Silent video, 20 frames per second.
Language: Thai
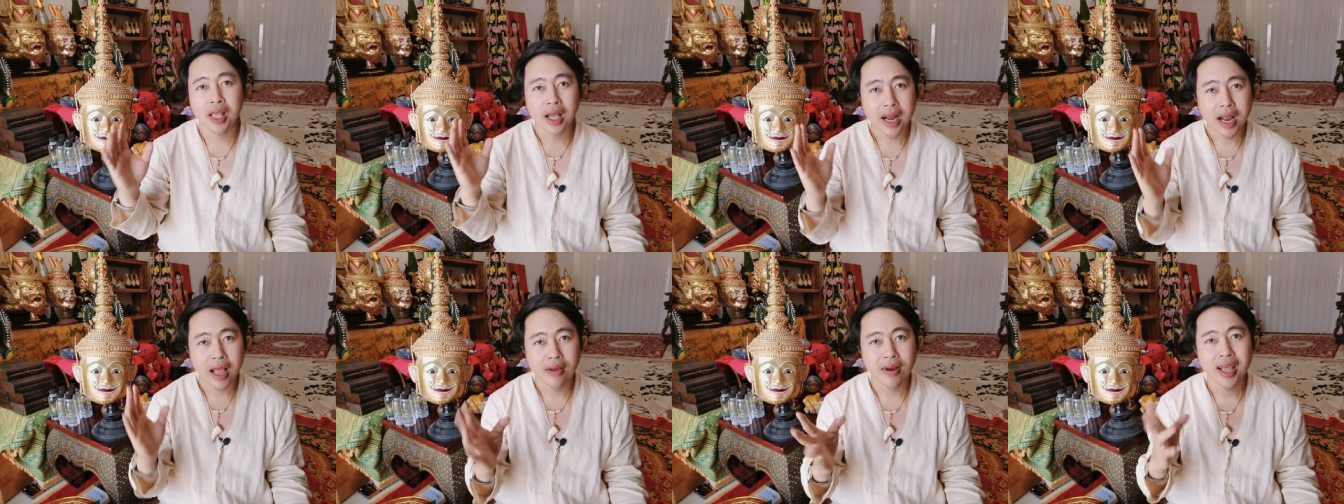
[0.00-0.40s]

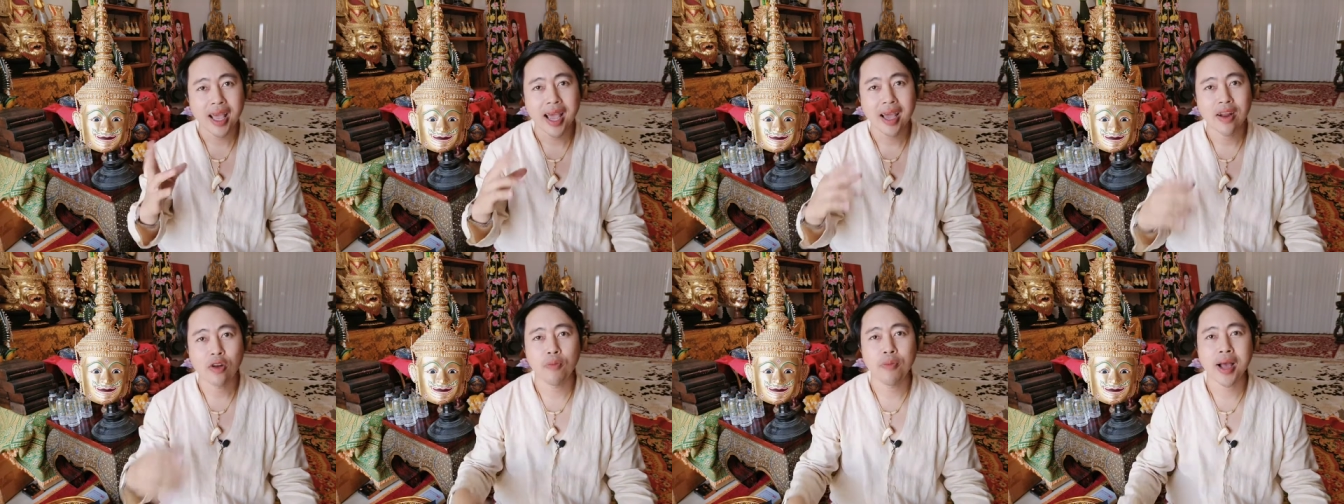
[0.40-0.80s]
แล้วได้
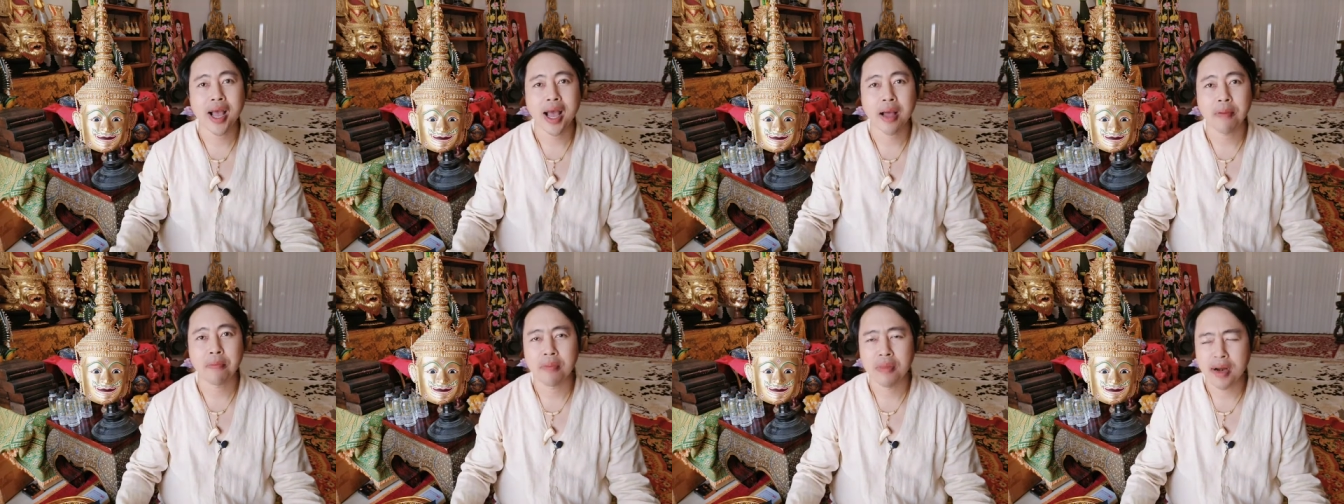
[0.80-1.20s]
อนุภา
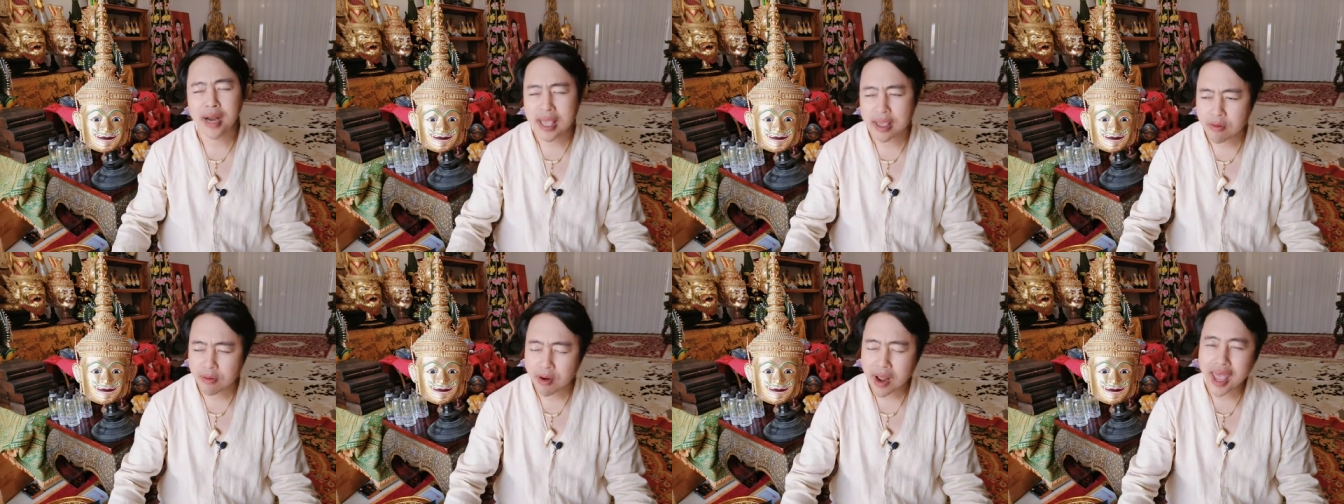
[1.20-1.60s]
พ
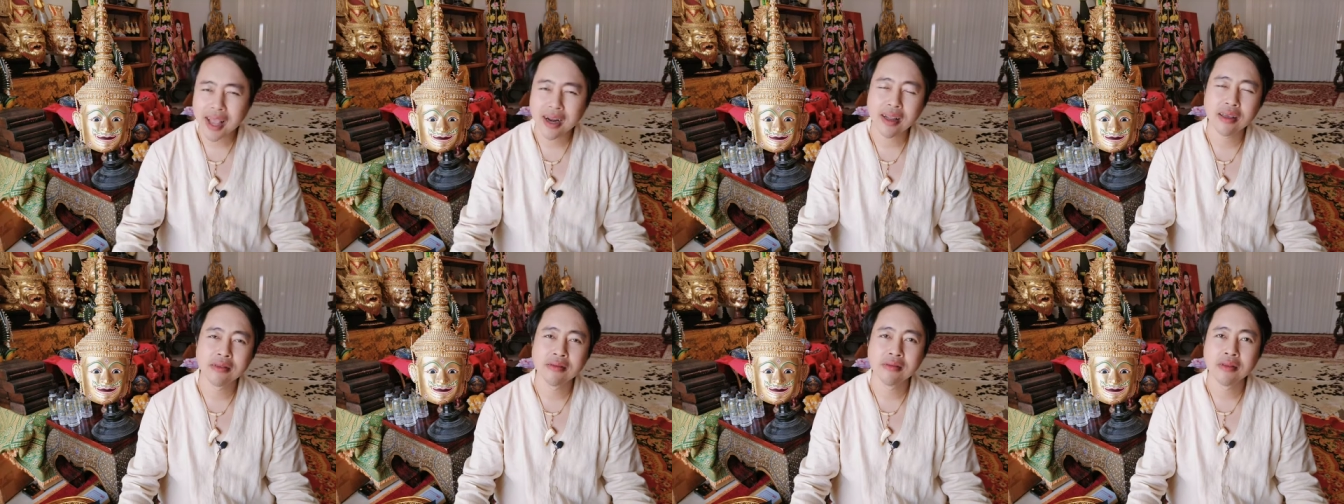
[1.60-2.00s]
แรงๆ
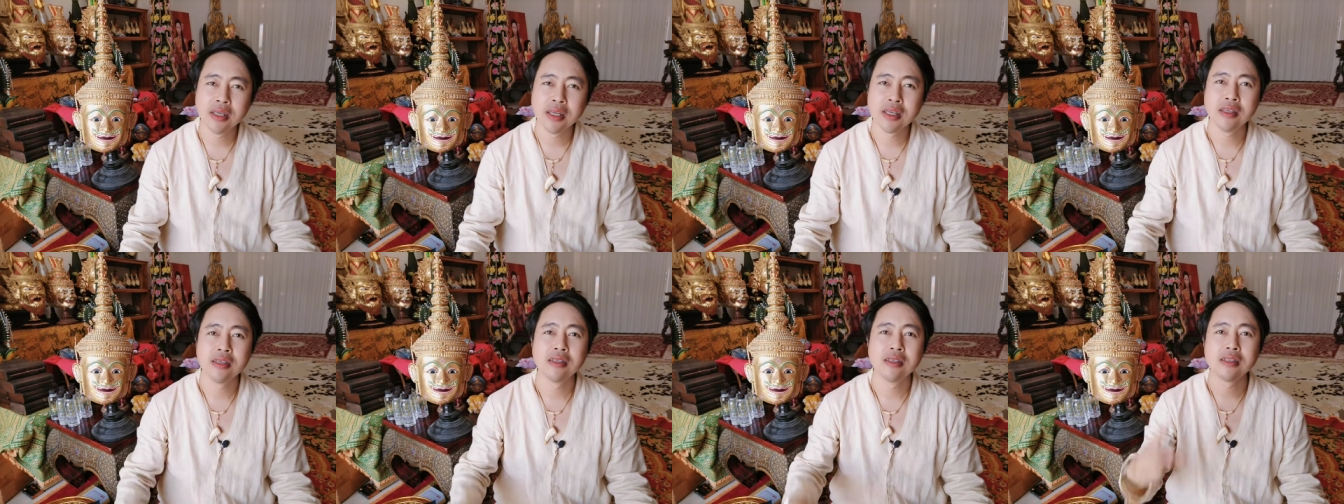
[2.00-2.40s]
เลย
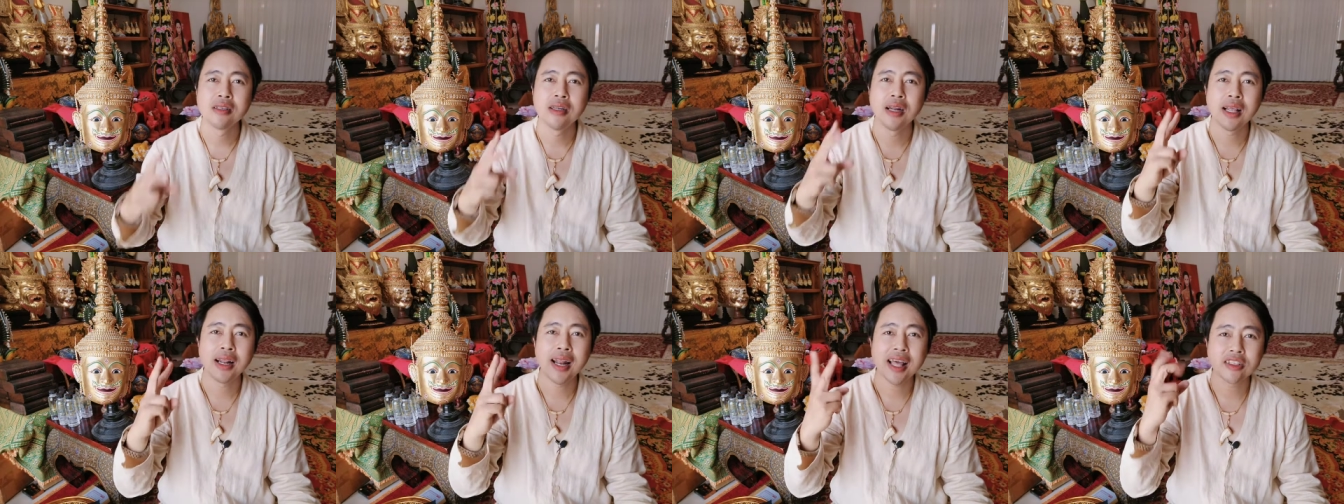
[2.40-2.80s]

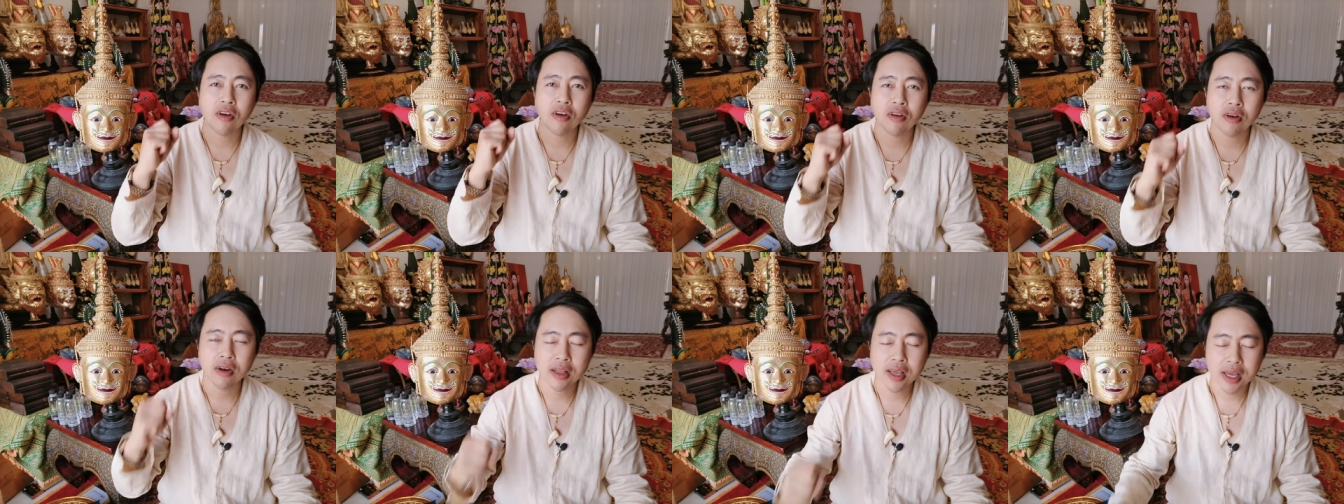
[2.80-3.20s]
แรงๆสอ
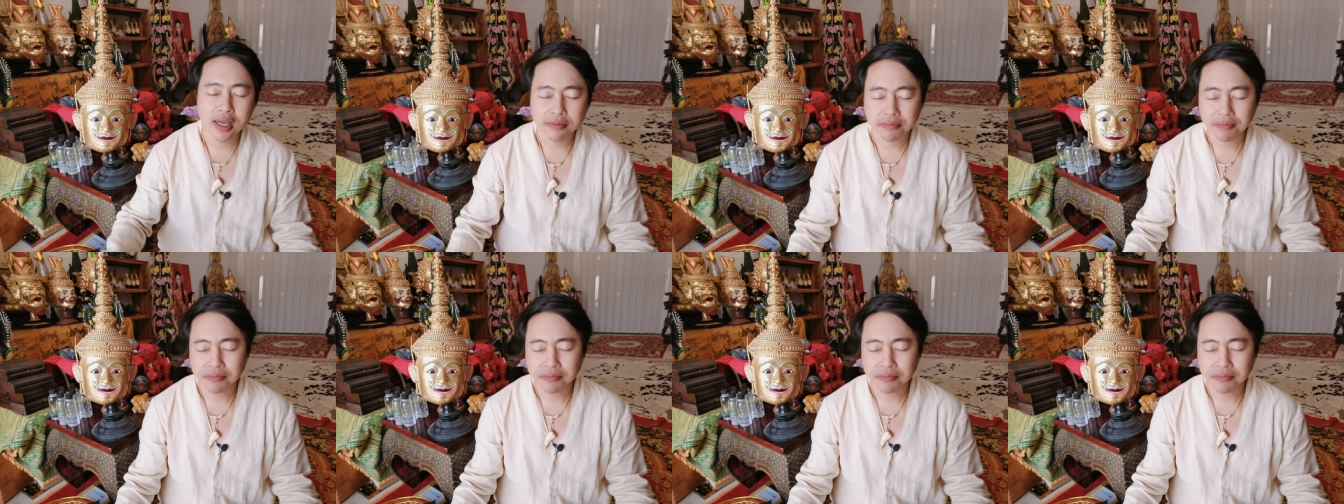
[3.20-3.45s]
งเรื่อง